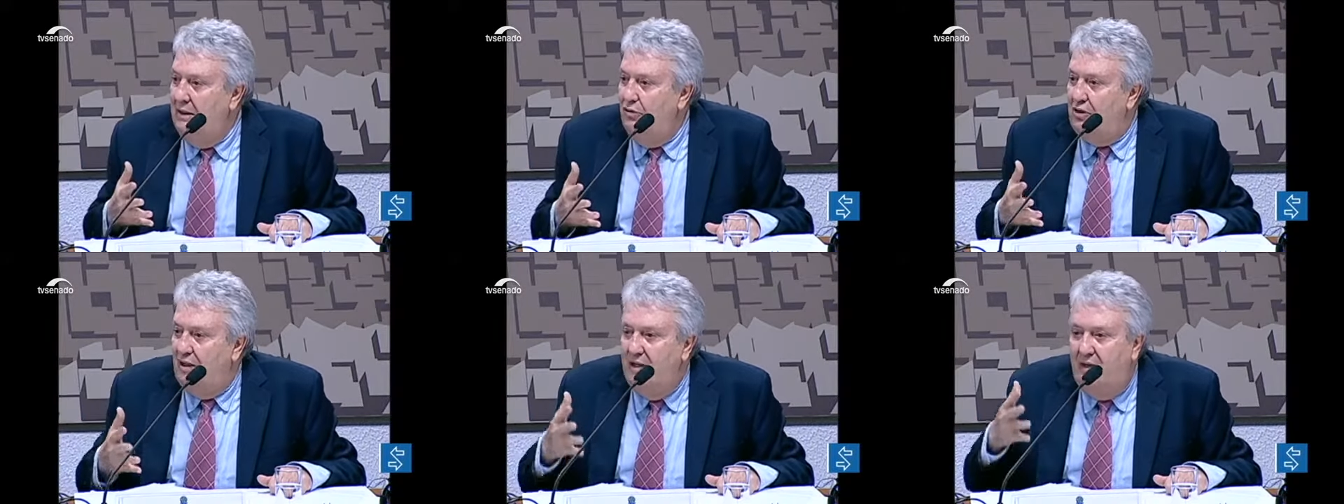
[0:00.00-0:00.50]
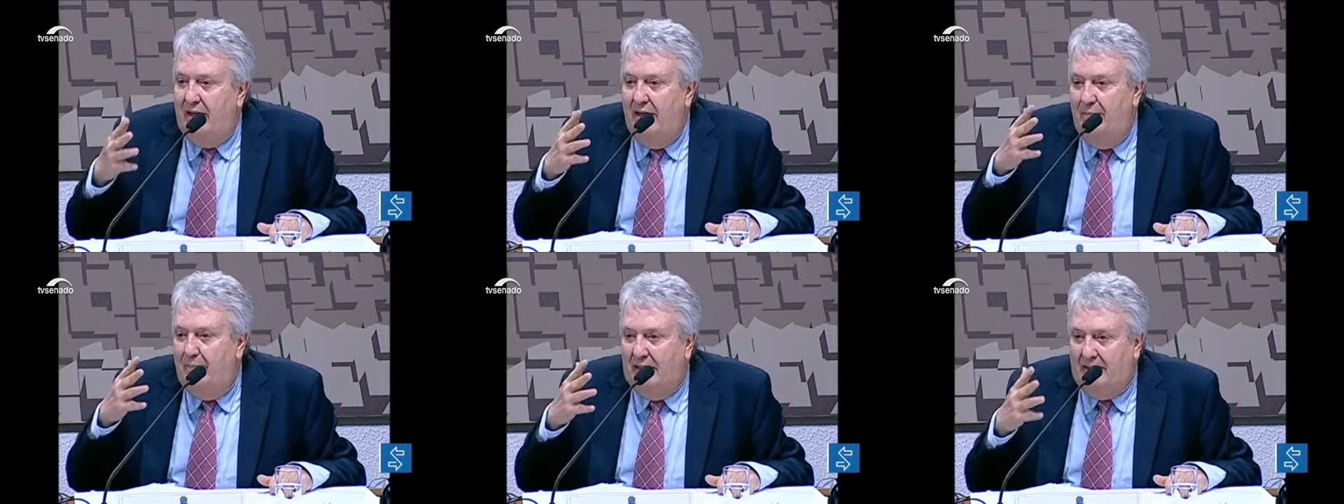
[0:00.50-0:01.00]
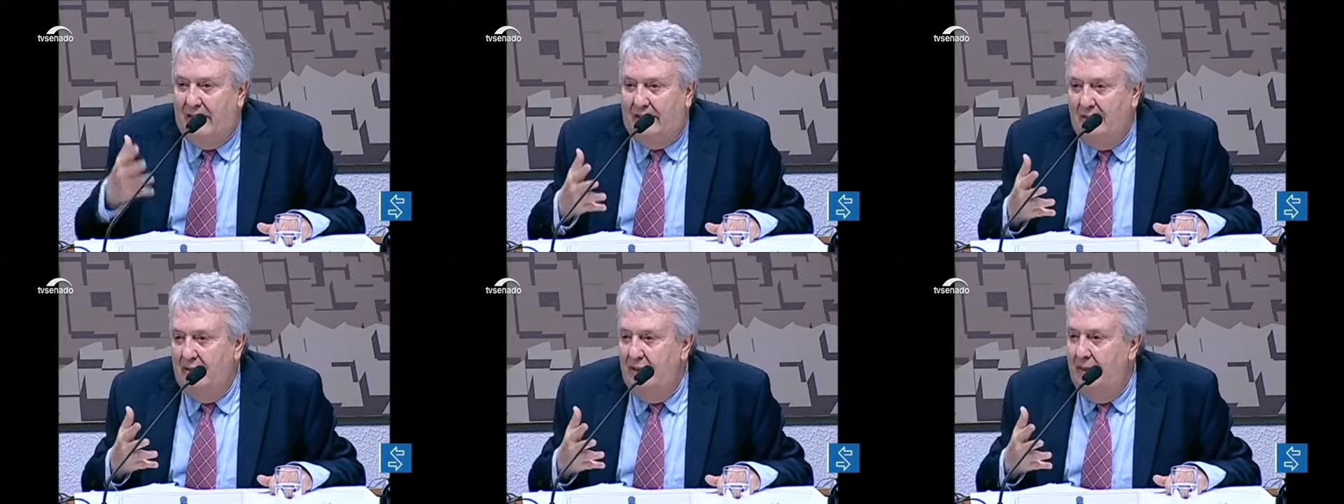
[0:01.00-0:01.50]
E,
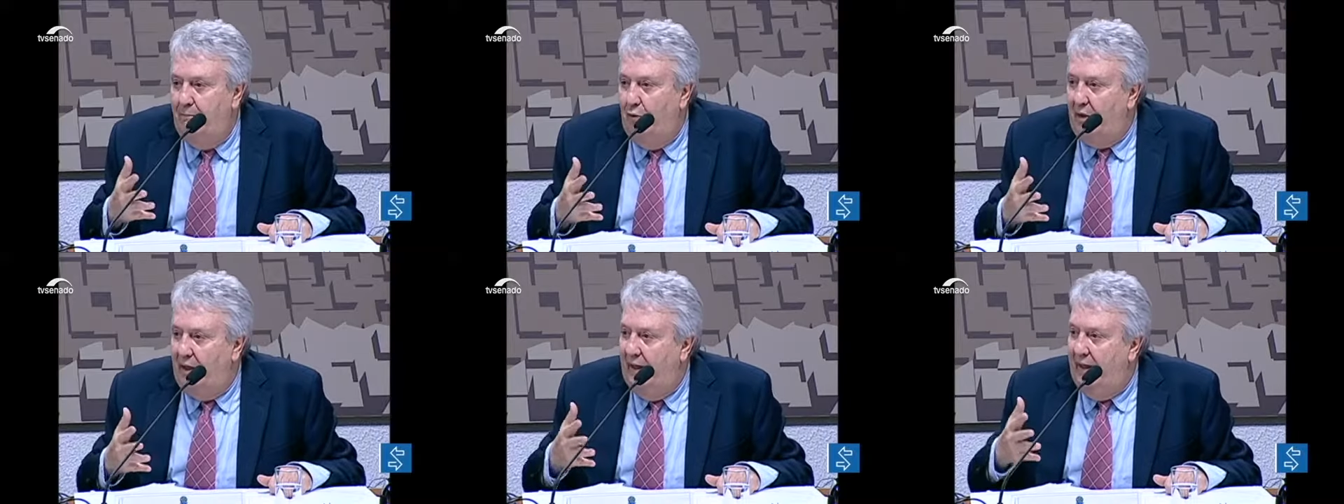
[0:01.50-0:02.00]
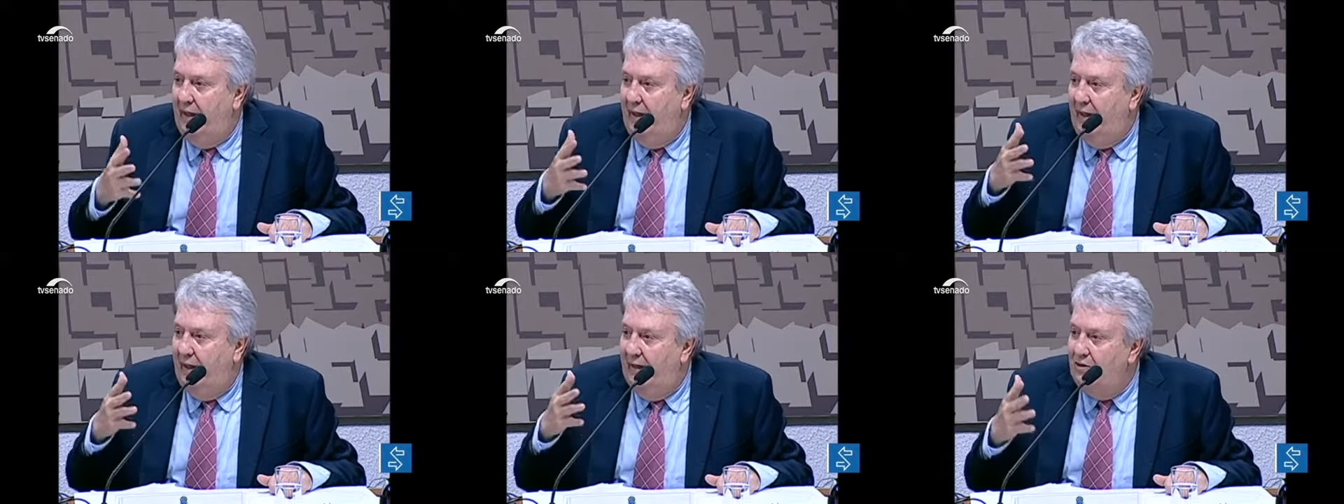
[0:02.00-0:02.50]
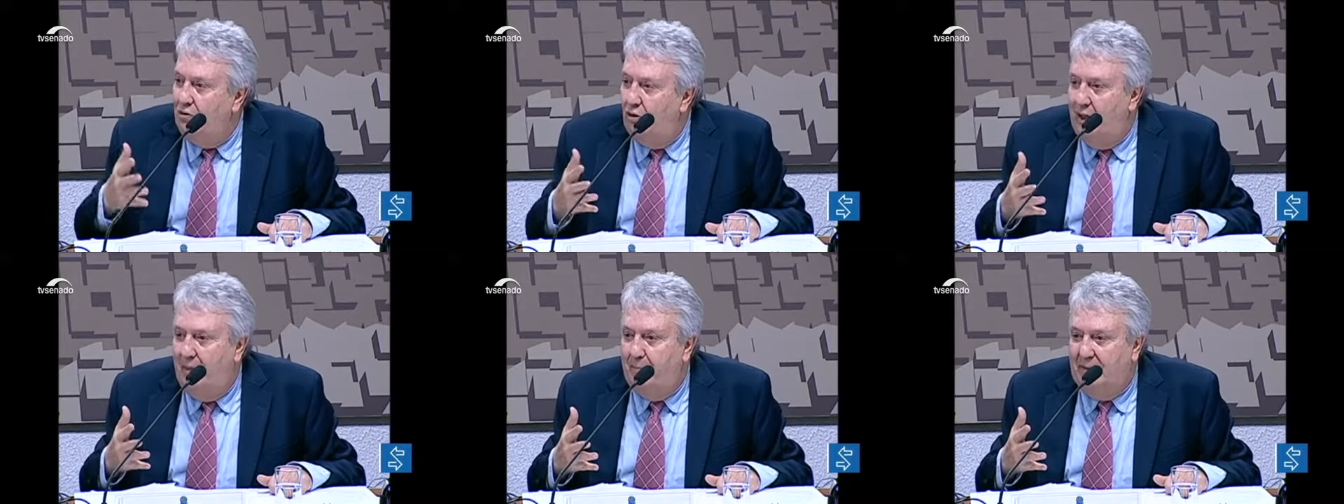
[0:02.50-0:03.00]
e a gente tem que acordar,
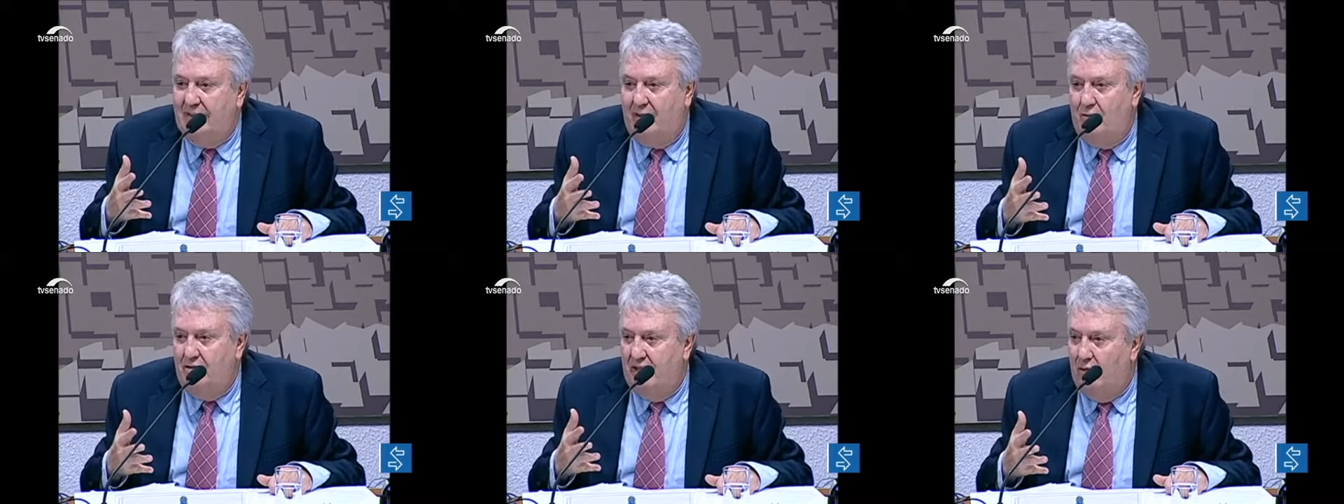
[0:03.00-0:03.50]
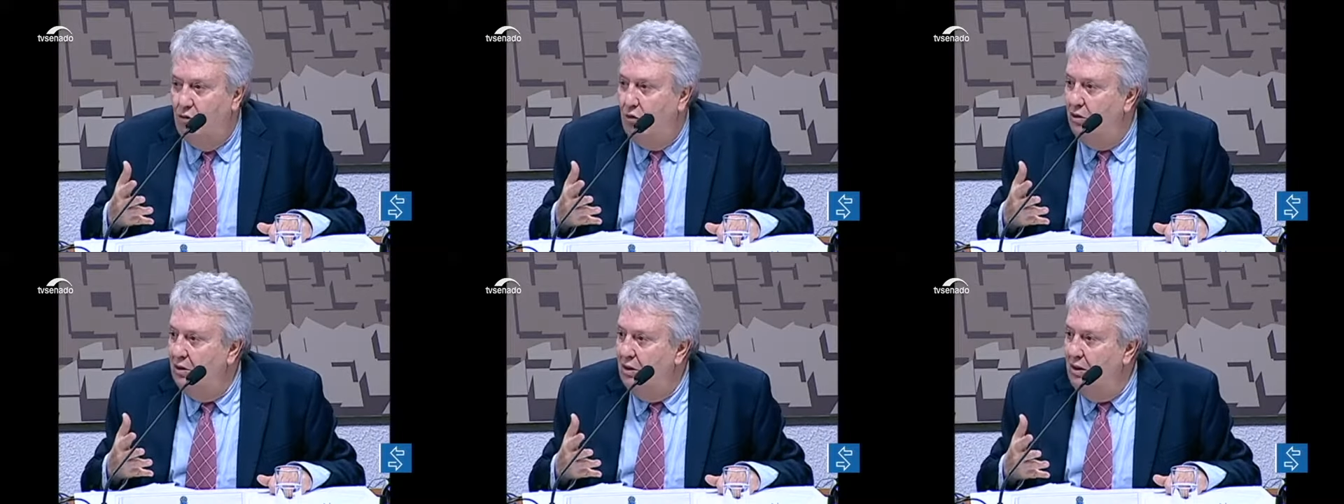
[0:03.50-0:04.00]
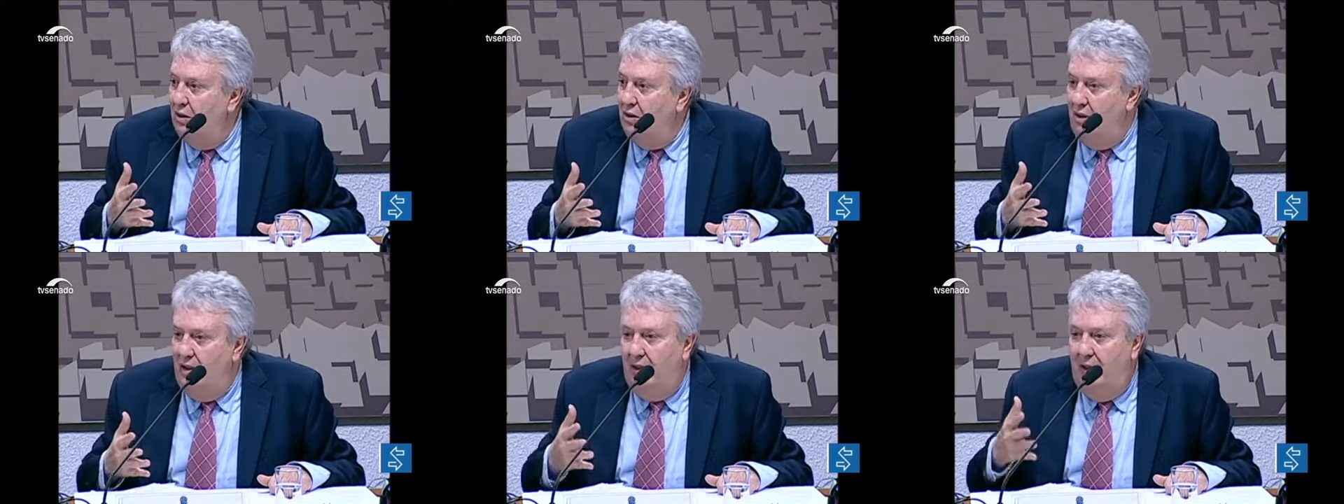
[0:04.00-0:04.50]
porque isso que acontece com
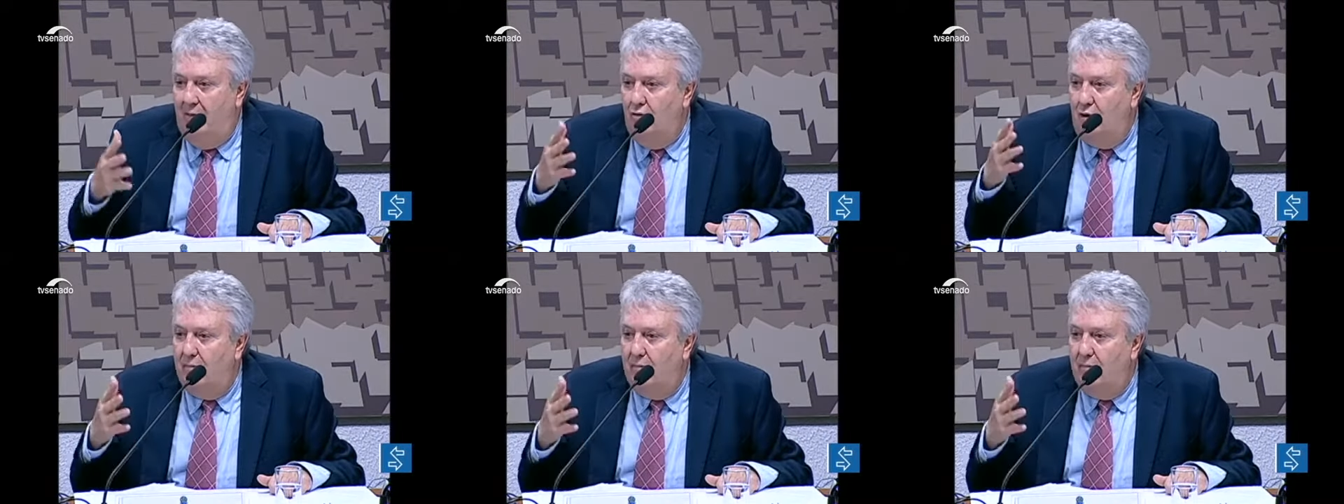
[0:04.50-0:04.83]
seguros